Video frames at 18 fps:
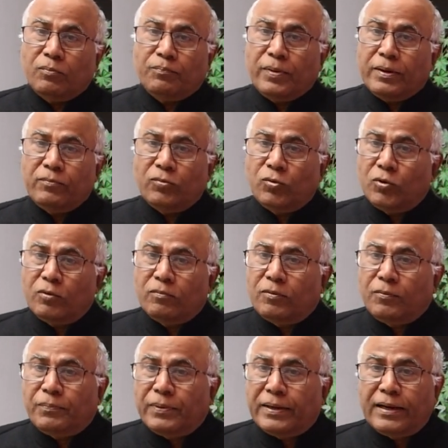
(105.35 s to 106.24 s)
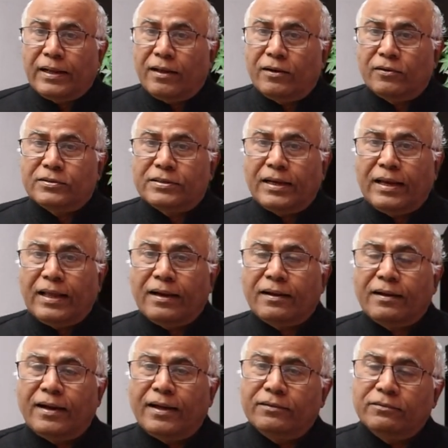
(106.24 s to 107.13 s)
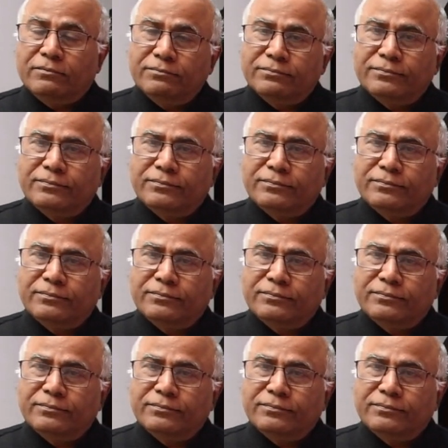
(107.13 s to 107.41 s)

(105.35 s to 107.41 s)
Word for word: ముప్పై మూడు ముప్పై నాలుగు జిల్లాలు కాదు